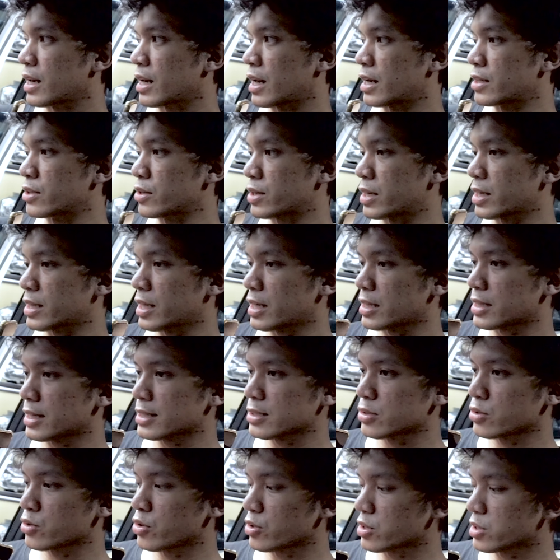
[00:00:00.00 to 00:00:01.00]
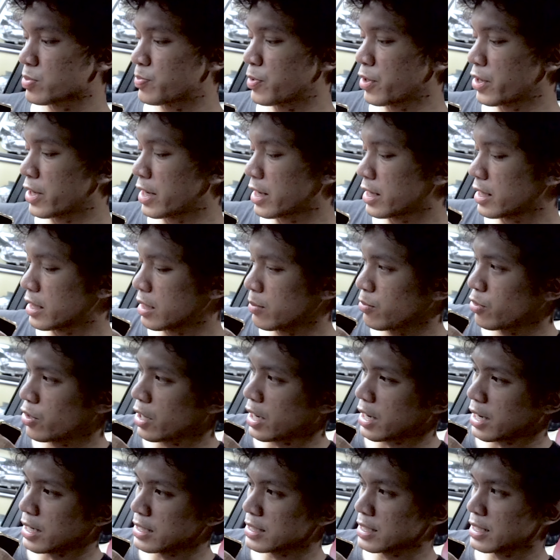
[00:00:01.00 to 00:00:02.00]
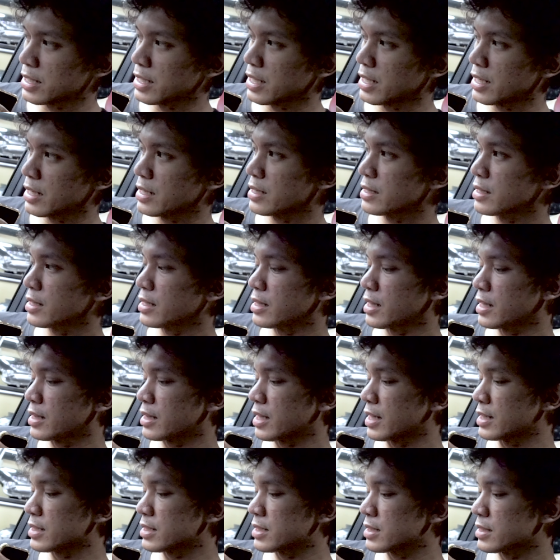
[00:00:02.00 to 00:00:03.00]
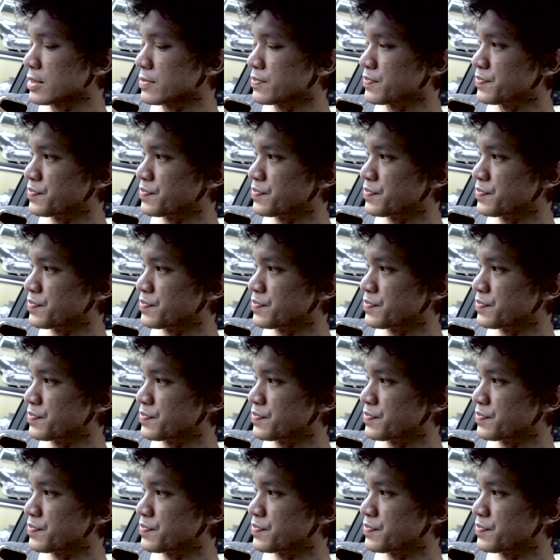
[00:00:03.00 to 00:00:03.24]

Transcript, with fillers: lanjut kita tes untuk spion ya, kita buka kacanya, kita tes.